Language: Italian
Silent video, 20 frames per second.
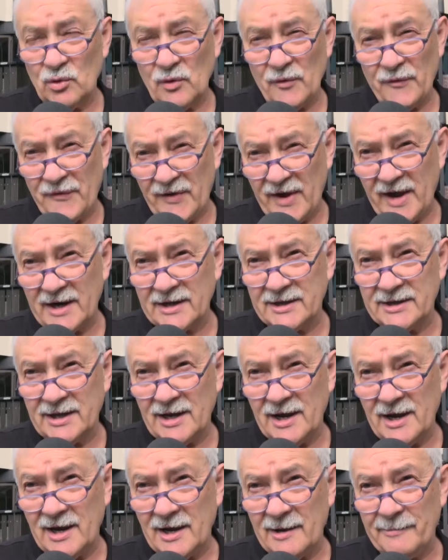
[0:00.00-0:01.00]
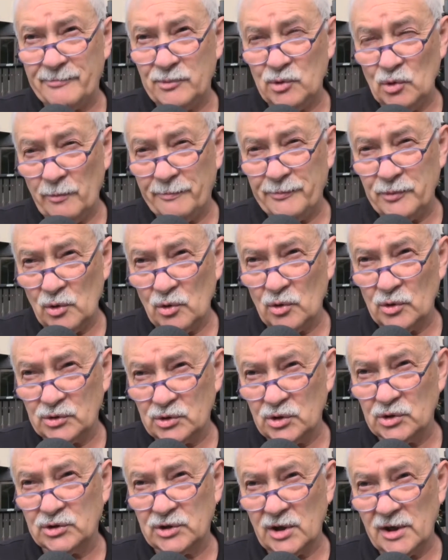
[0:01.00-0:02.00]
un'offerta più, più
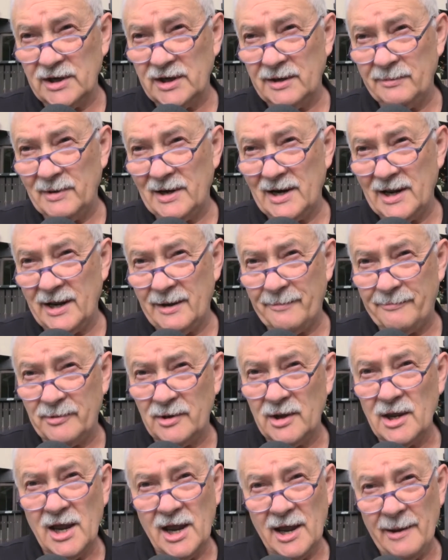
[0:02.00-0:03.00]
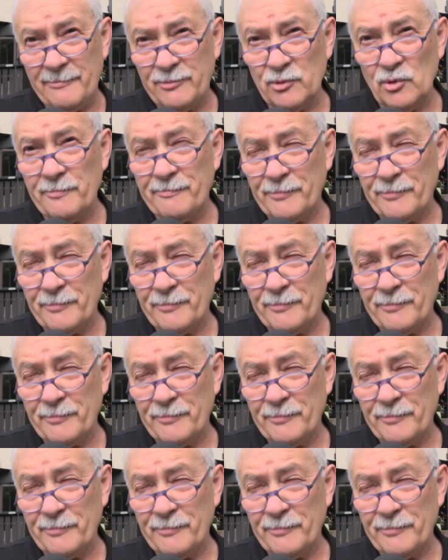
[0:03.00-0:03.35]
sostenibile e più